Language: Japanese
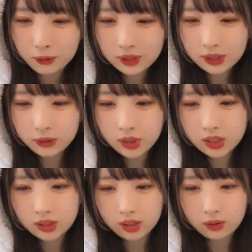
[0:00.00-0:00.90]
小麦粉
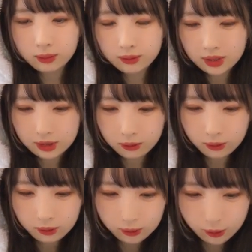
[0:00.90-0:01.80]
なんだ小麦粉
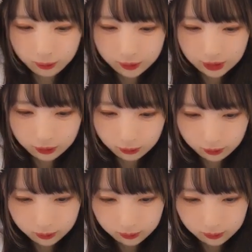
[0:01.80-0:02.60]
小麦粉